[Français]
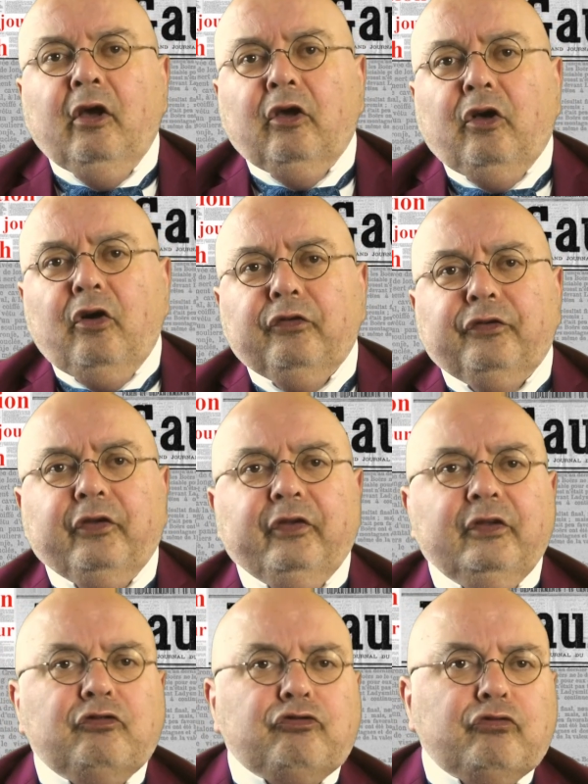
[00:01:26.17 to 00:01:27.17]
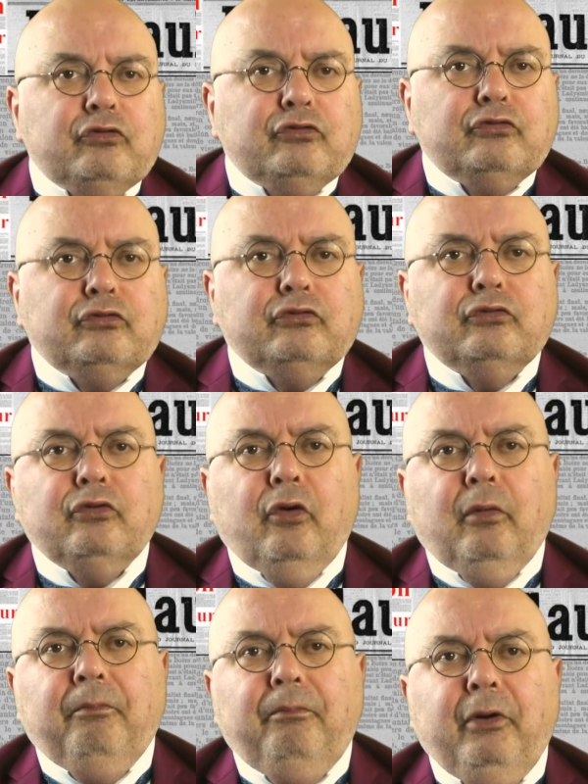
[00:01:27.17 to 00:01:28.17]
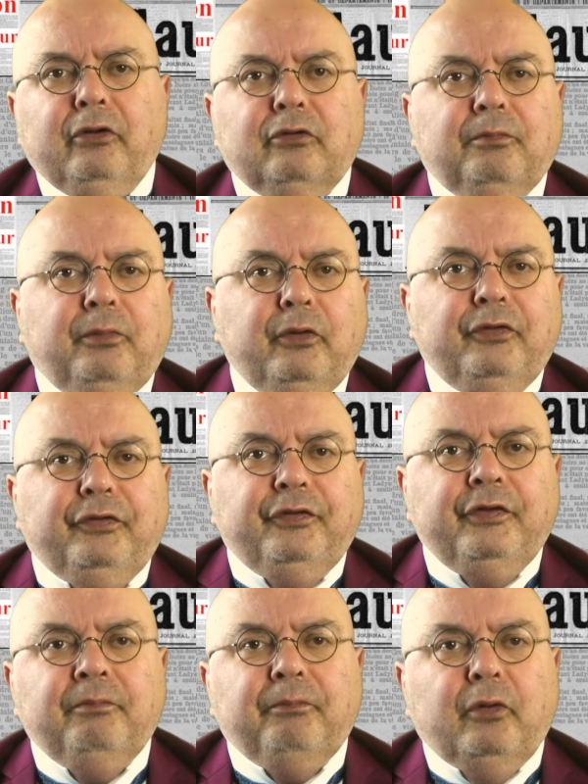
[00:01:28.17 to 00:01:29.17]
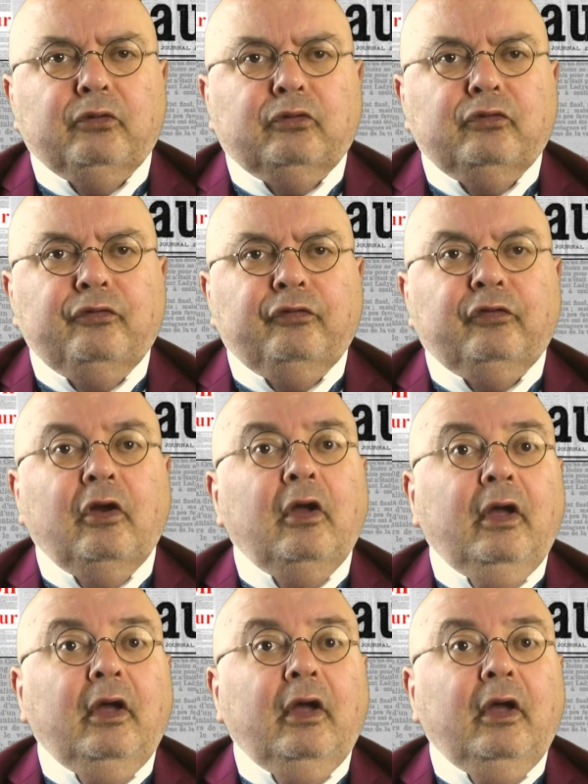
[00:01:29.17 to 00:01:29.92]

ganteries, chaussures, bottes, bottines, pantoufles,